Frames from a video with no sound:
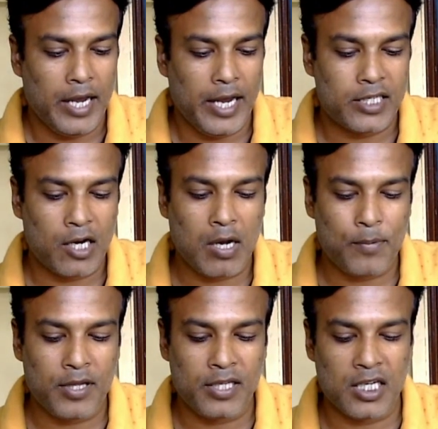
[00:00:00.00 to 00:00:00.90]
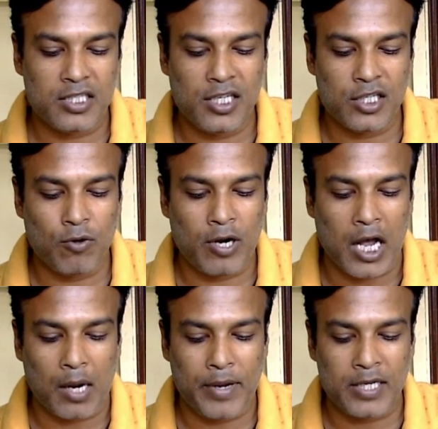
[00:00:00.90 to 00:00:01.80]
এছাড়াও আপনাদের যে জিনিসগুলো
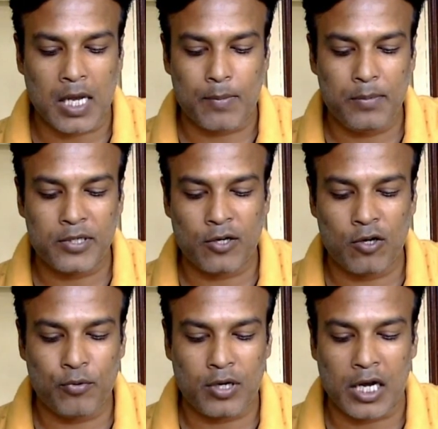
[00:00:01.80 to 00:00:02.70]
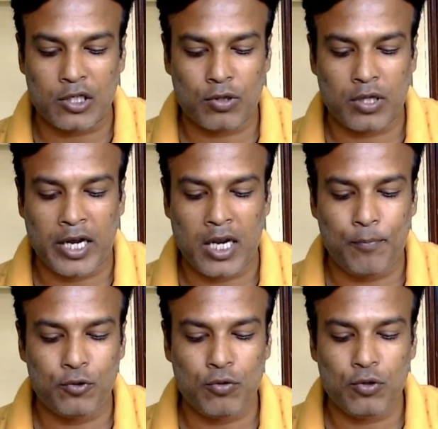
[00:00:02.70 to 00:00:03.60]
লাগবে এই সাবলিমিশনের উপর কাজ করতে গেলে
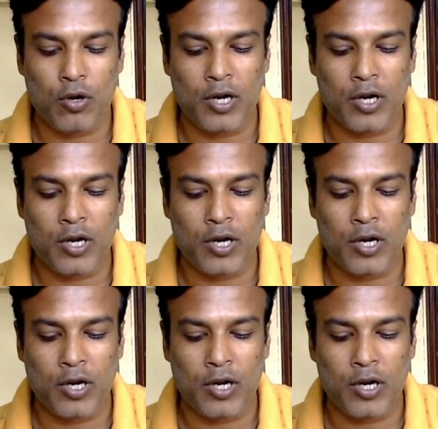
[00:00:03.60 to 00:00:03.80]
প্রচুর ধরনের